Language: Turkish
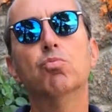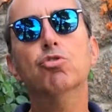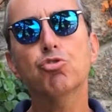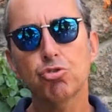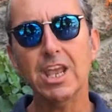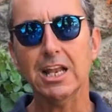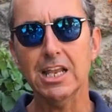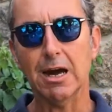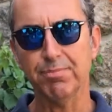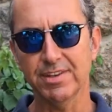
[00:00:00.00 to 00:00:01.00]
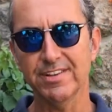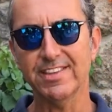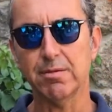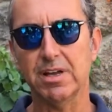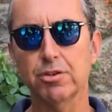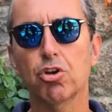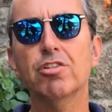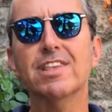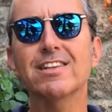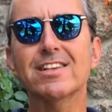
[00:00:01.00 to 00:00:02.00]
Bunu sürekli yaptığınız zaman
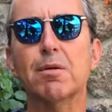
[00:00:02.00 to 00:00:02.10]
gözlerinizi